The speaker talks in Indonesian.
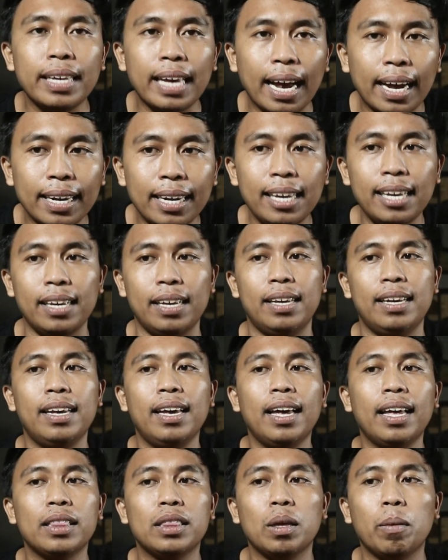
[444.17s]
Yakni
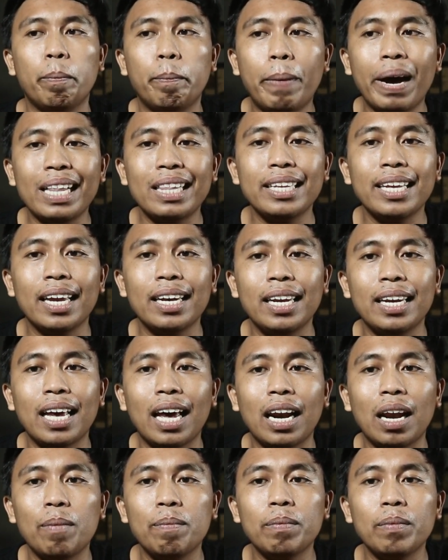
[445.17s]
tepatnya di
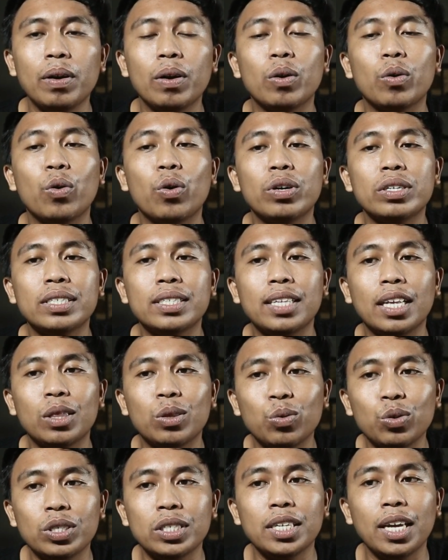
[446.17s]
dalam
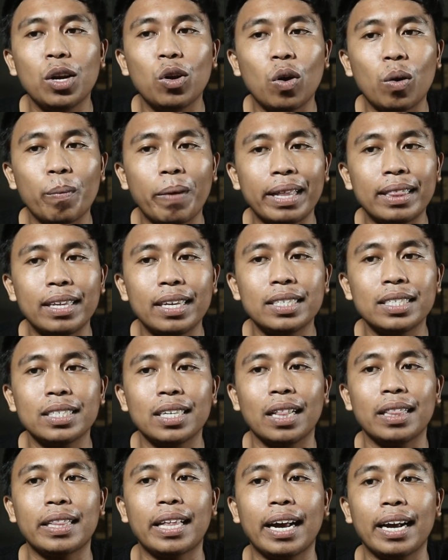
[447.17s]
konstitusi
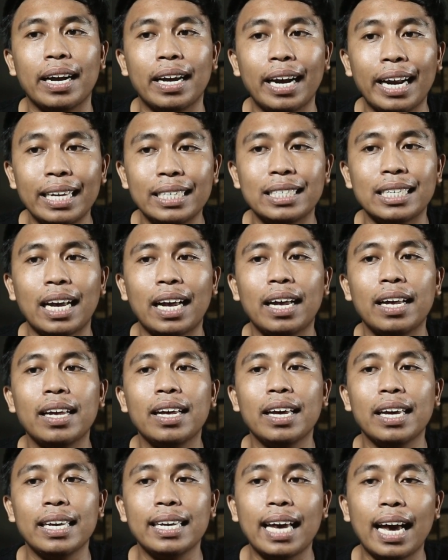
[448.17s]
dogmatis tentang gereja
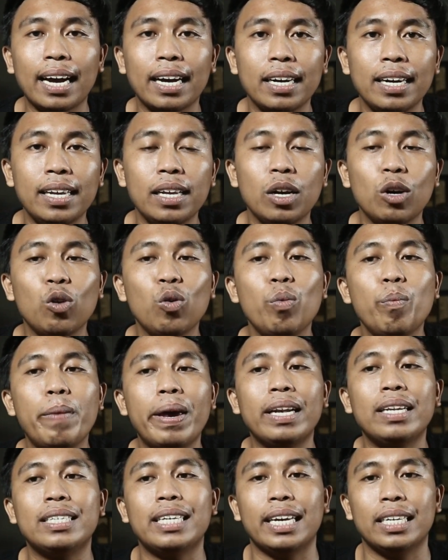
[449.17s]
yakni
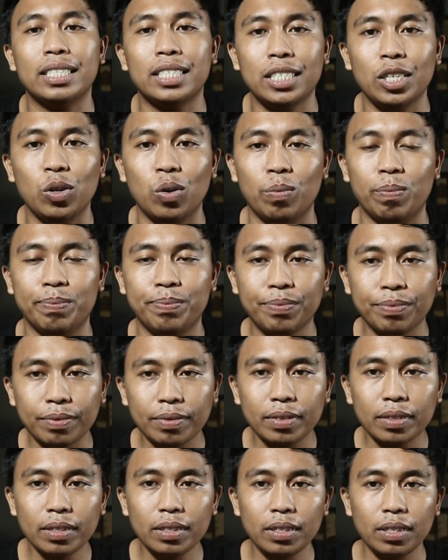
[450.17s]
Lumen Gentium.
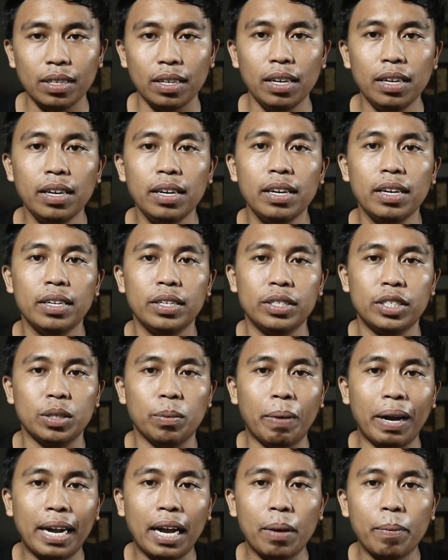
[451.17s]

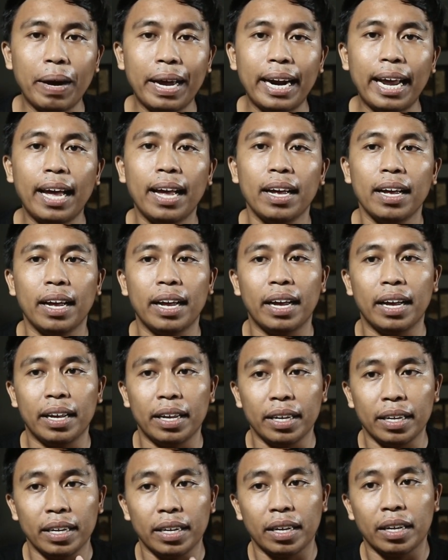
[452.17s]
Sebagaimana
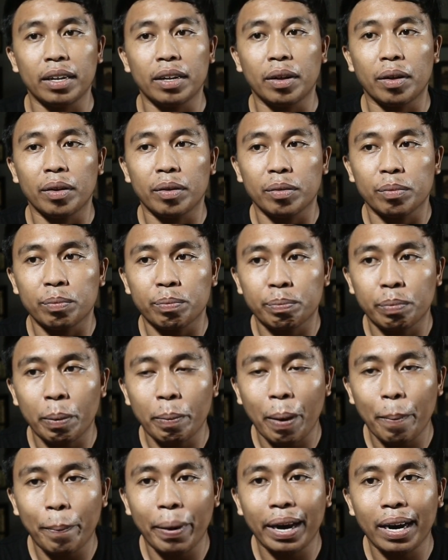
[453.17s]

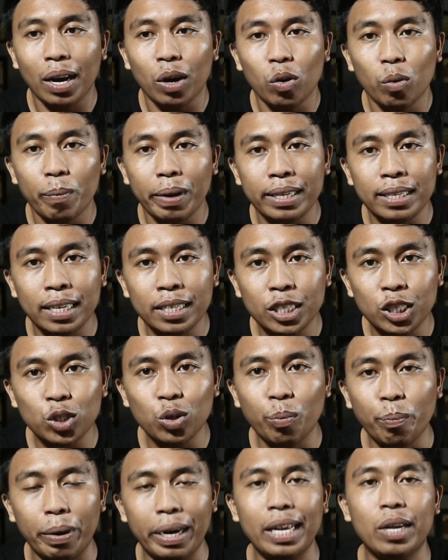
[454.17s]
pemaparan Lumen
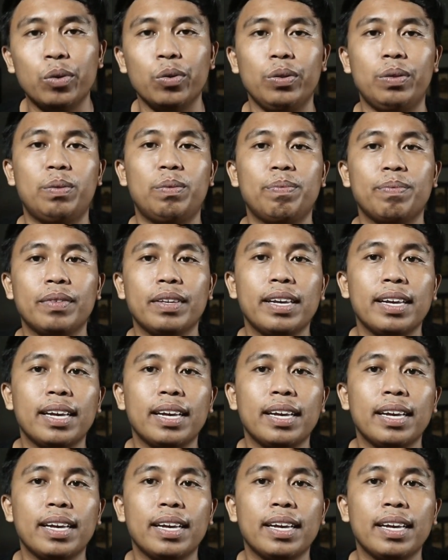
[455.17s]
Gentium berikut.